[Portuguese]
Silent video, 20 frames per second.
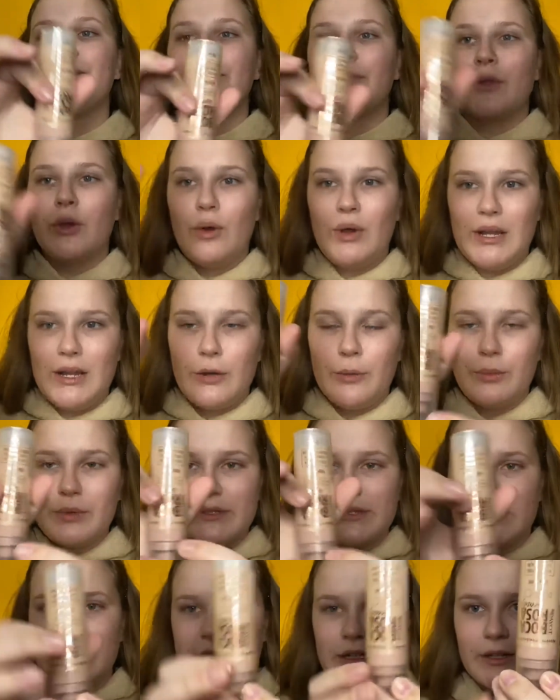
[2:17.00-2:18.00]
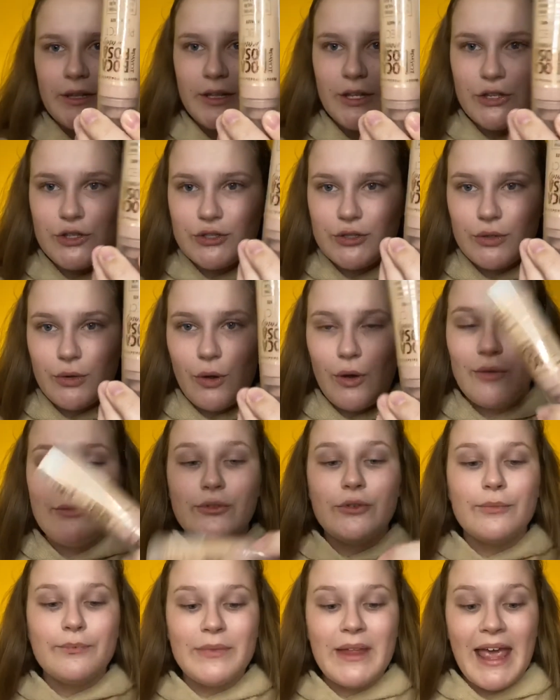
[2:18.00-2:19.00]
Olha eu mostrando aqui de
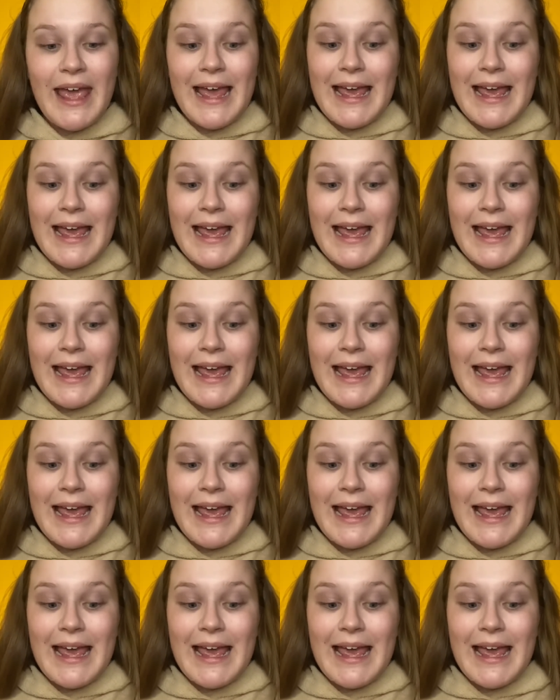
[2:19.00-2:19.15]
novo.